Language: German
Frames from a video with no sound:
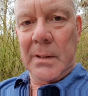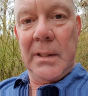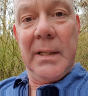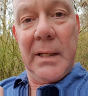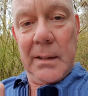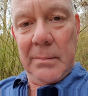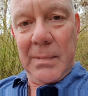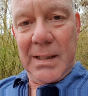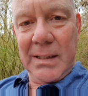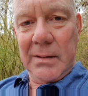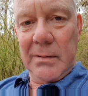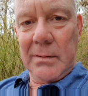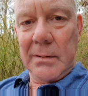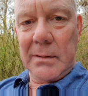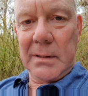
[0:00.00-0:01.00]
ihre
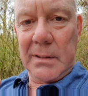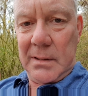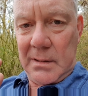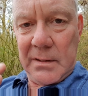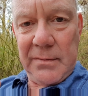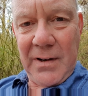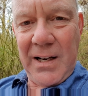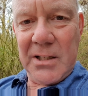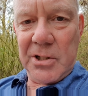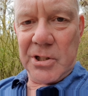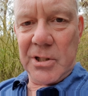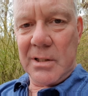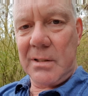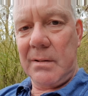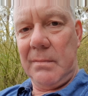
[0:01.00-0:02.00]
Meinung, dass es
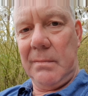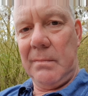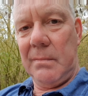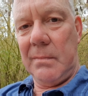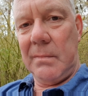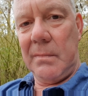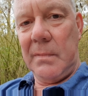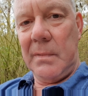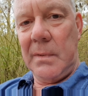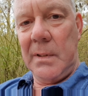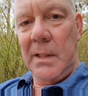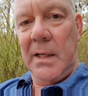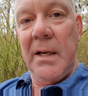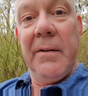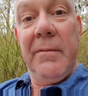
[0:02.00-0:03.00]
falsch ist?
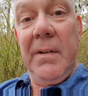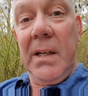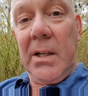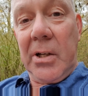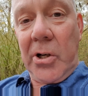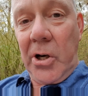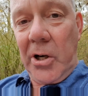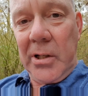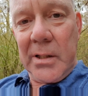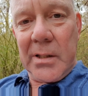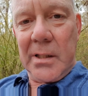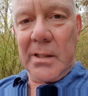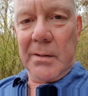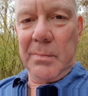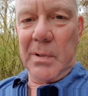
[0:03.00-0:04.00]
Wie
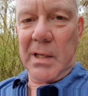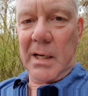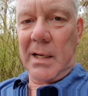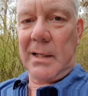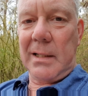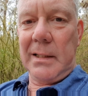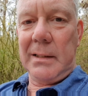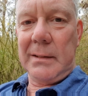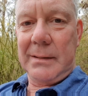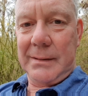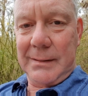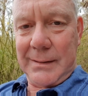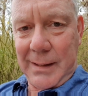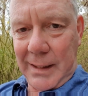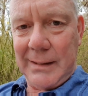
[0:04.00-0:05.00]
könnte ich mich
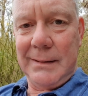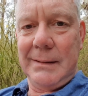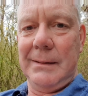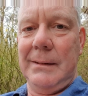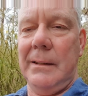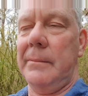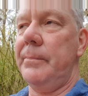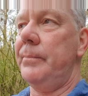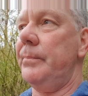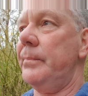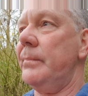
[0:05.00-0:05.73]
erdreisten? Ne?